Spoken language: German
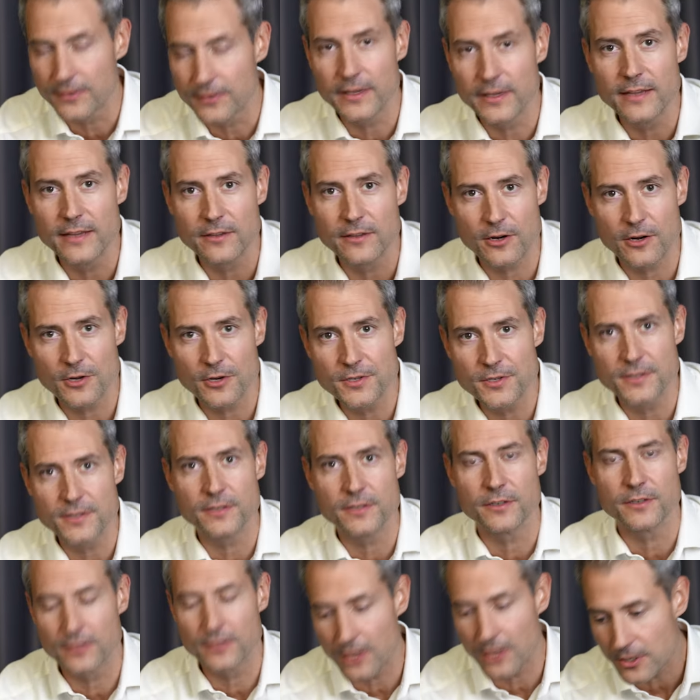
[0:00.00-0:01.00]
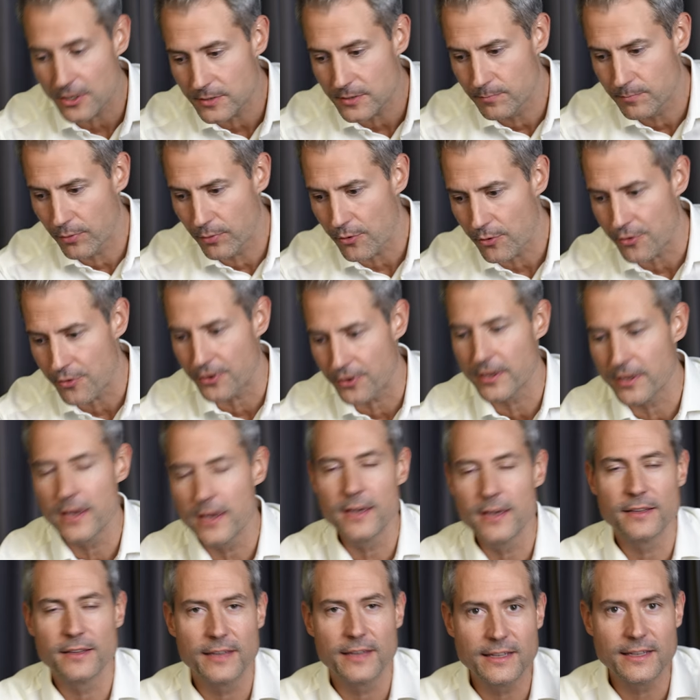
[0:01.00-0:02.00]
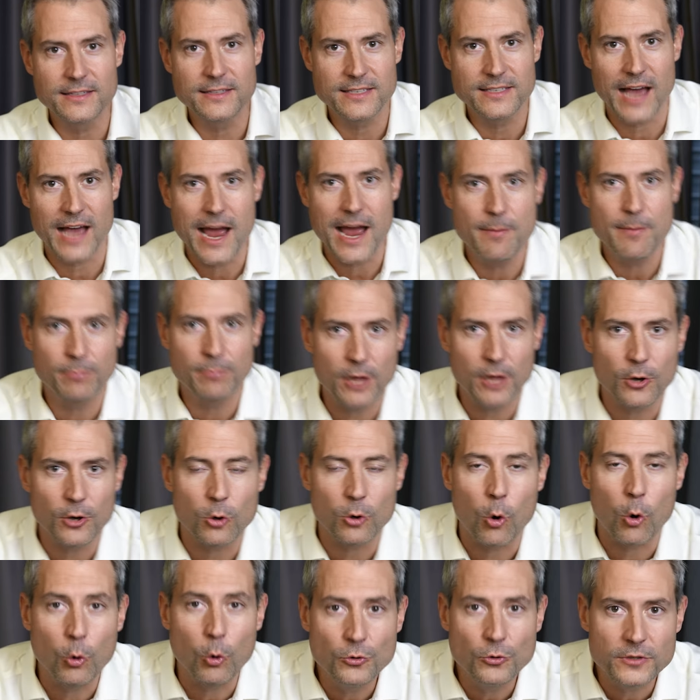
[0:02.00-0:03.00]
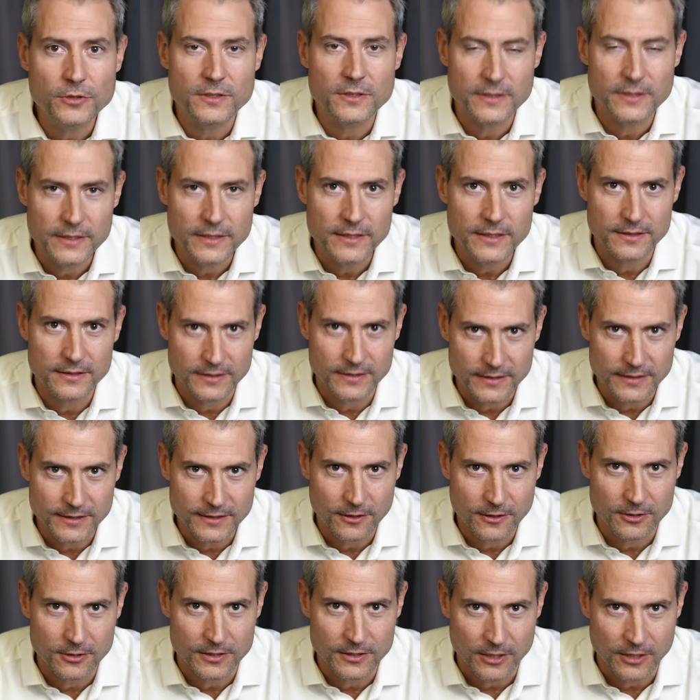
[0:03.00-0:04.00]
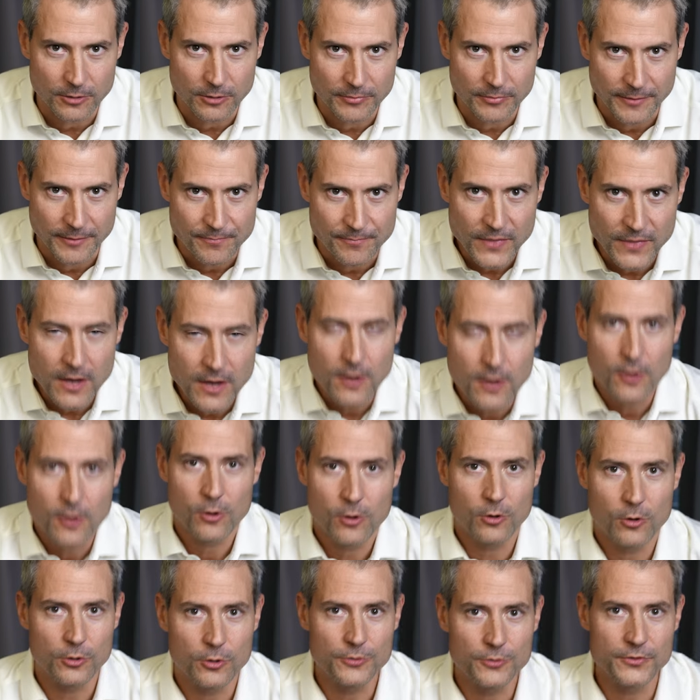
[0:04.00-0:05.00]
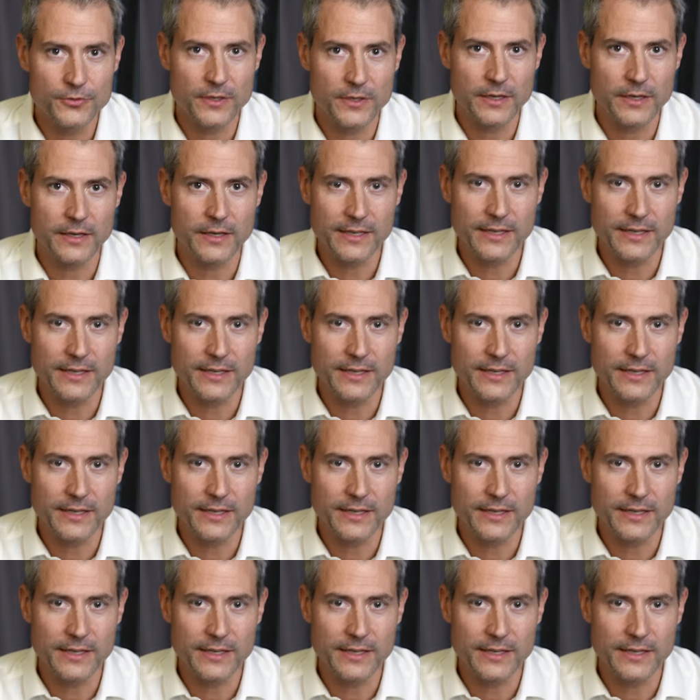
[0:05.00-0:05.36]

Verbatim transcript: den Raster, das Board, den Zeitplan und die Diagramme. Und äh, je